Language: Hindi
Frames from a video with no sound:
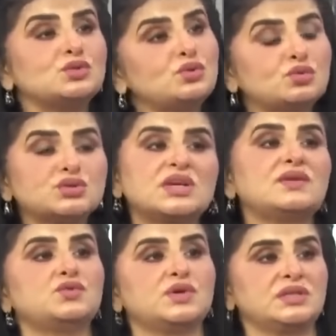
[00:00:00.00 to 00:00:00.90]
तो
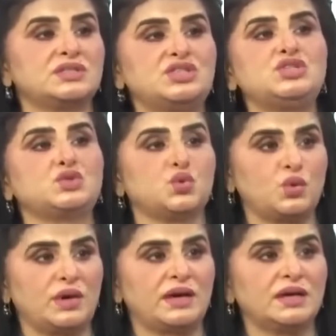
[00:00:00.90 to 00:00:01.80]
होता वो अच्छी
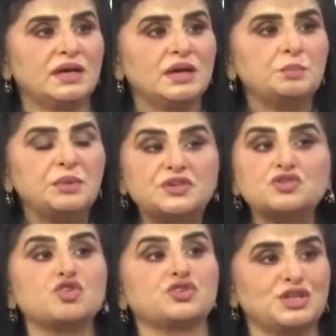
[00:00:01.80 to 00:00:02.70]
सोल है
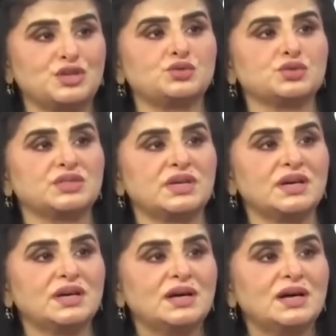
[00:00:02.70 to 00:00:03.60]
पेट्रोटिक होता है